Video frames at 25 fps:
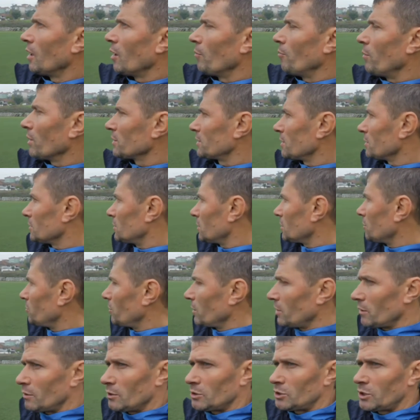Basınsız
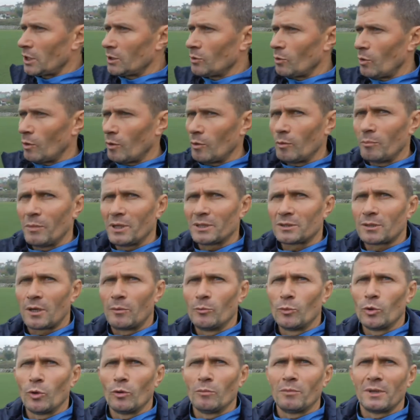bir şey olmaz,
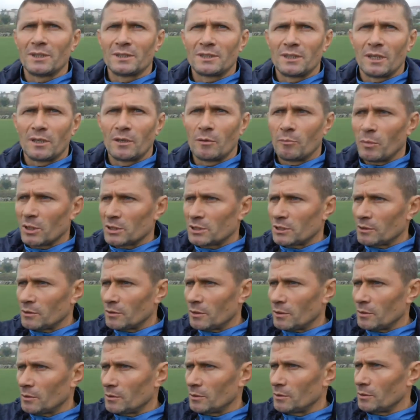kamuoyu olmaz yani.
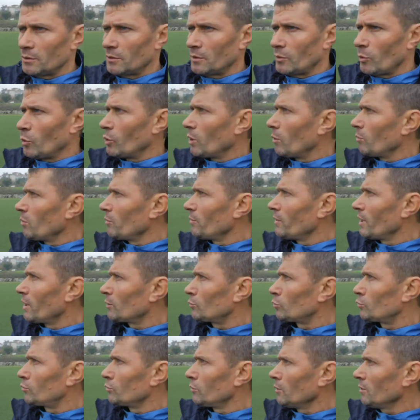Basın e, önemli bir yer
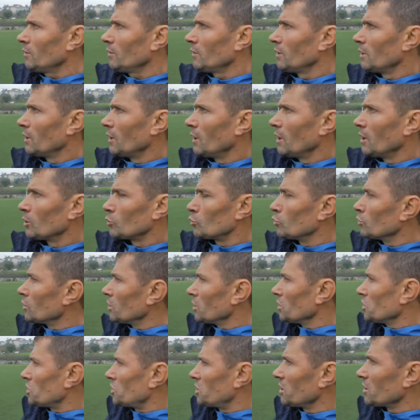tutuyor.
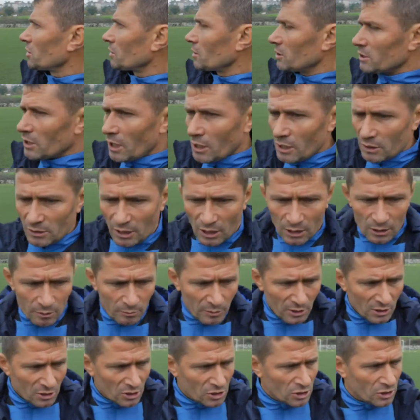Çünkü ışık yani
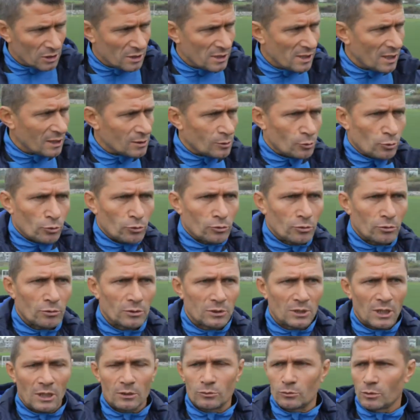takımın ışığını
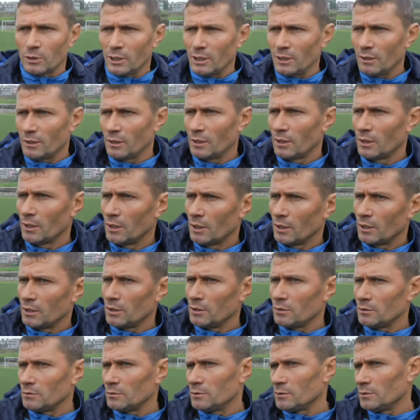yansıtıyorsunuz sağa sola.
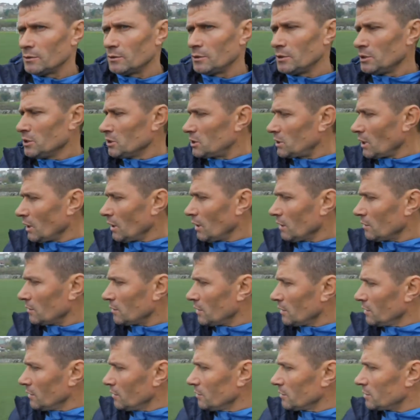E, inşallah
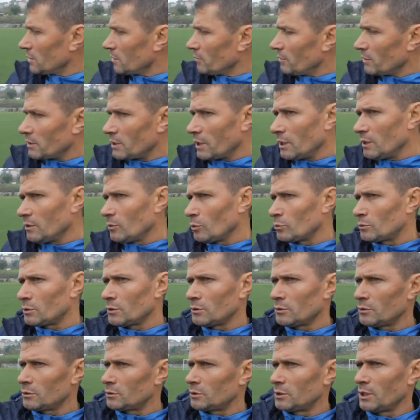dediğiniz gibi gelin
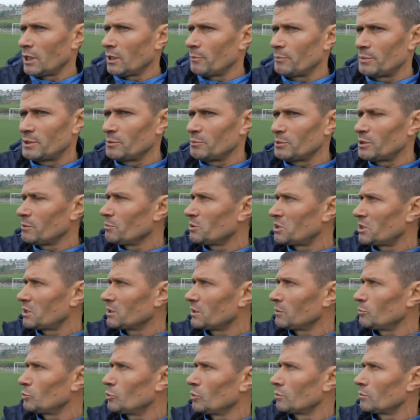otururuz yani bizim için bir
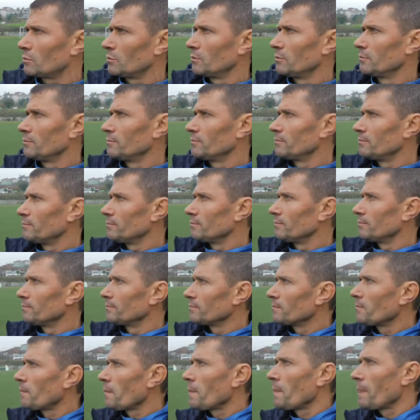sıkıntımız yok. Peki
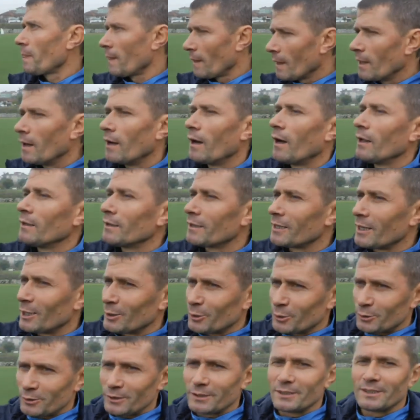hocam teşekkür ederim.
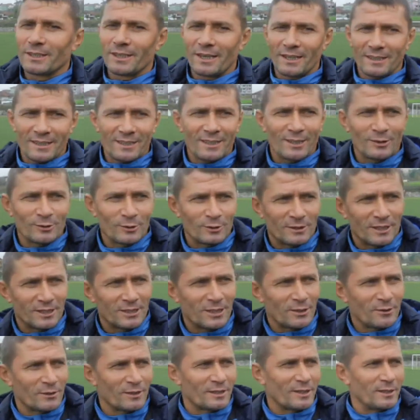Başarılar diliyorum. Allah razı olsun.
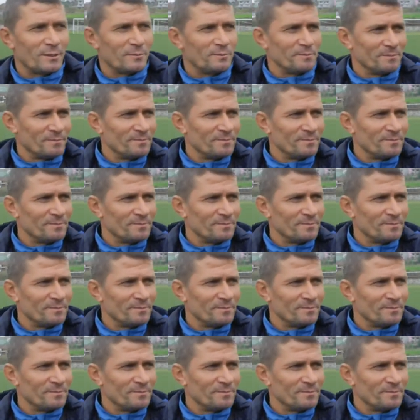Teşekkür ederim.